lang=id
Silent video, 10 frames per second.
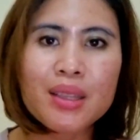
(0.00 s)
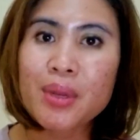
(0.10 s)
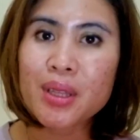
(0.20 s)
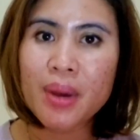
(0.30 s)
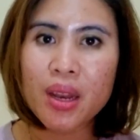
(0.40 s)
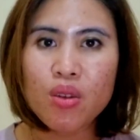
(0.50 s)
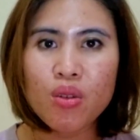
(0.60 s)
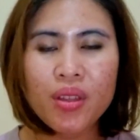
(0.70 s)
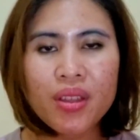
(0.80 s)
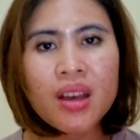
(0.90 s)
Teman-teman
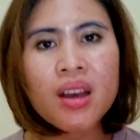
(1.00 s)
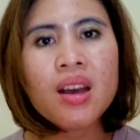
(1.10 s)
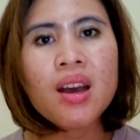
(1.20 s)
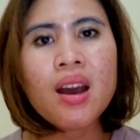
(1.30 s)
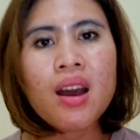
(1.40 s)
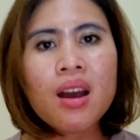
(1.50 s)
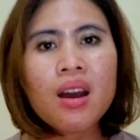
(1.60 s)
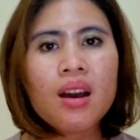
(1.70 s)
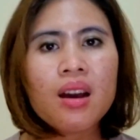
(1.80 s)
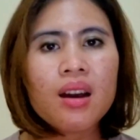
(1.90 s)
youth,
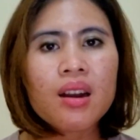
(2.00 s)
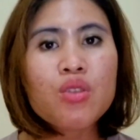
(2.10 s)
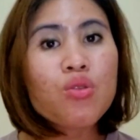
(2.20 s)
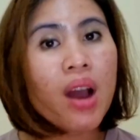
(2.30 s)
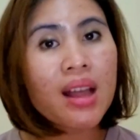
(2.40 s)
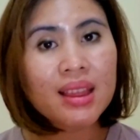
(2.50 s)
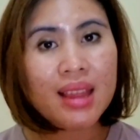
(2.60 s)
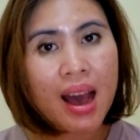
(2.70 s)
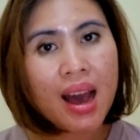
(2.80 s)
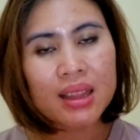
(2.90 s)
Renungan
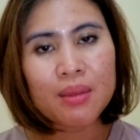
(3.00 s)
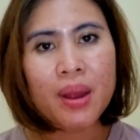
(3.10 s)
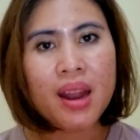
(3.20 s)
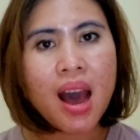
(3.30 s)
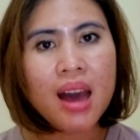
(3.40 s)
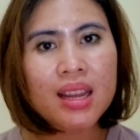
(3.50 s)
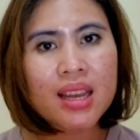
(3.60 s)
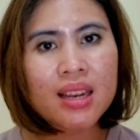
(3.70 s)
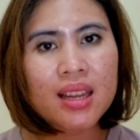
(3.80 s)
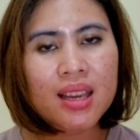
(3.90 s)
taat pada hari
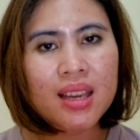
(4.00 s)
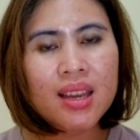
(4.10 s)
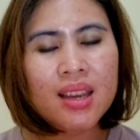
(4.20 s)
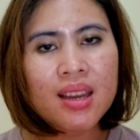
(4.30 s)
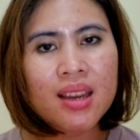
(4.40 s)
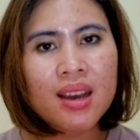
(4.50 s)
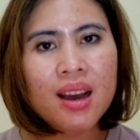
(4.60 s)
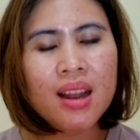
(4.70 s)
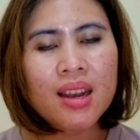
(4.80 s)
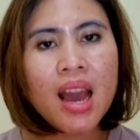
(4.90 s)
ini
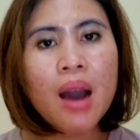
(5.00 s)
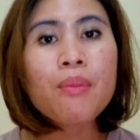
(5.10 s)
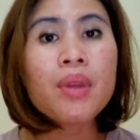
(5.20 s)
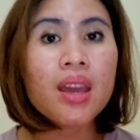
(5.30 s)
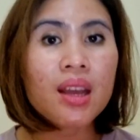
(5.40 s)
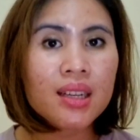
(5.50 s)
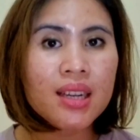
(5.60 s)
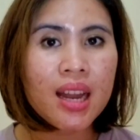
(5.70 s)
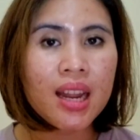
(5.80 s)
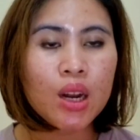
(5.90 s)
diambil
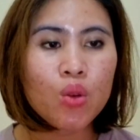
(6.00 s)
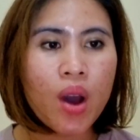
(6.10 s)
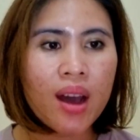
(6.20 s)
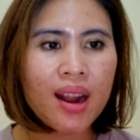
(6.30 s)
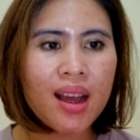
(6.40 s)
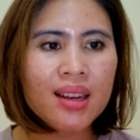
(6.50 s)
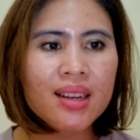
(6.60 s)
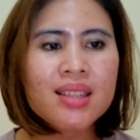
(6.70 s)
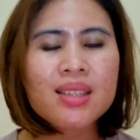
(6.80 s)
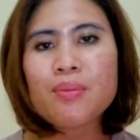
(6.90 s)
dari
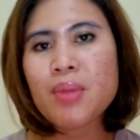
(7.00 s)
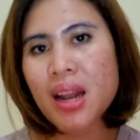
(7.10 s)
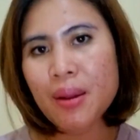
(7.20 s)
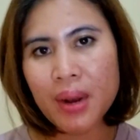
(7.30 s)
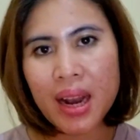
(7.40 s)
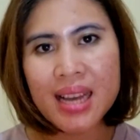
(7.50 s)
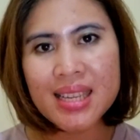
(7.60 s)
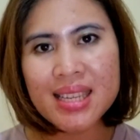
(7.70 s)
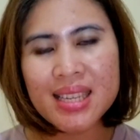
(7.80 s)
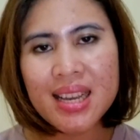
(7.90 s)
Keluaran 19.
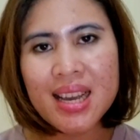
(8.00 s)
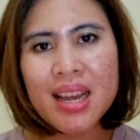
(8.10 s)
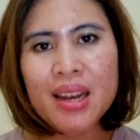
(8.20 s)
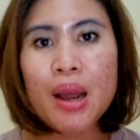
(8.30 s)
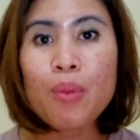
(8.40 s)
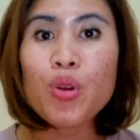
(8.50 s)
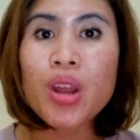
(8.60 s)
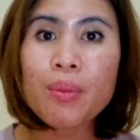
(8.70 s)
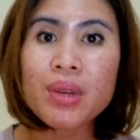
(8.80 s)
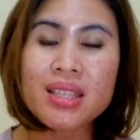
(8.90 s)

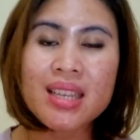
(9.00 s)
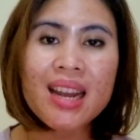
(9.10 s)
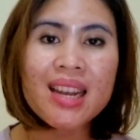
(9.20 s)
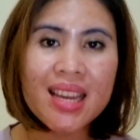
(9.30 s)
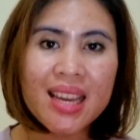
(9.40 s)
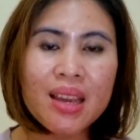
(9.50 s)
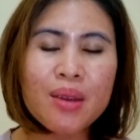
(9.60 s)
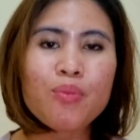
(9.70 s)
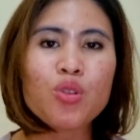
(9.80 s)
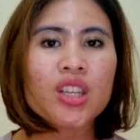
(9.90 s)
Namun yang menjadi
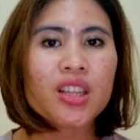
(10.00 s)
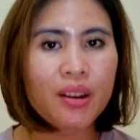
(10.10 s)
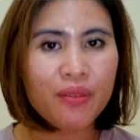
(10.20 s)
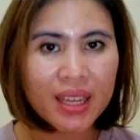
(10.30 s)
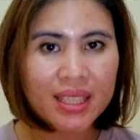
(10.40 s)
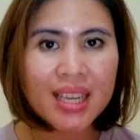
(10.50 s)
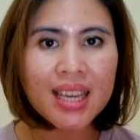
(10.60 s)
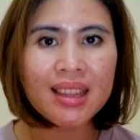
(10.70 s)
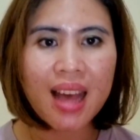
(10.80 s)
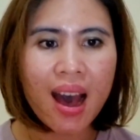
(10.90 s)
pusat refleksi
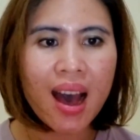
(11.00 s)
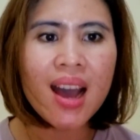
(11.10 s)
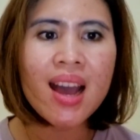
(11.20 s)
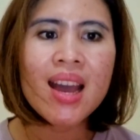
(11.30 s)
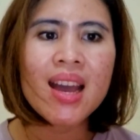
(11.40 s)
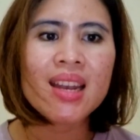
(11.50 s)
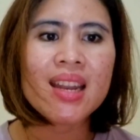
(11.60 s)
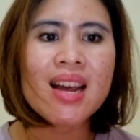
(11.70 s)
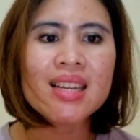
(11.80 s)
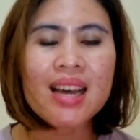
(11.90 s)
kita
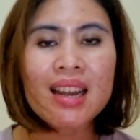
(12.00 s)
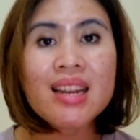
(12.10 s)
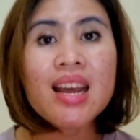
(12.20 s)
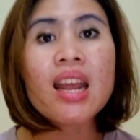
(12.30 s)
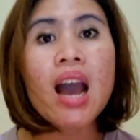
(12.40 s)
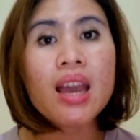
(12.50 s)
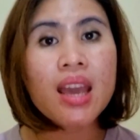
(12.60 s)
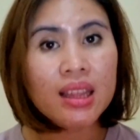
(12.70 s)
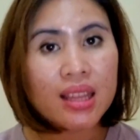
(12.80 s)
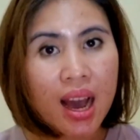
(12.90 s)
didasari dari
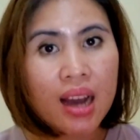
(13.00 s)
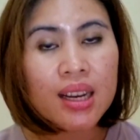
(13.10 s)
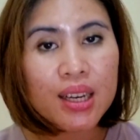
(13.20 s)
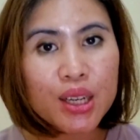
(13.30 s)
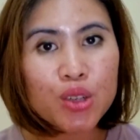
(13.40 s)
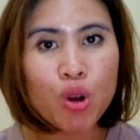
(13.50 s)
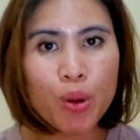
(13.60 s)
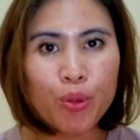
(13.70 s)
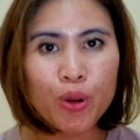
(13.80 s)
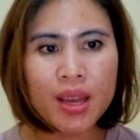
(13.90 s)
ayat yang
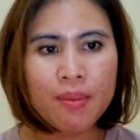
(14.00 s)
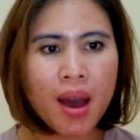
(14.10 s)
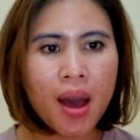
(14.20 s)
ke-25.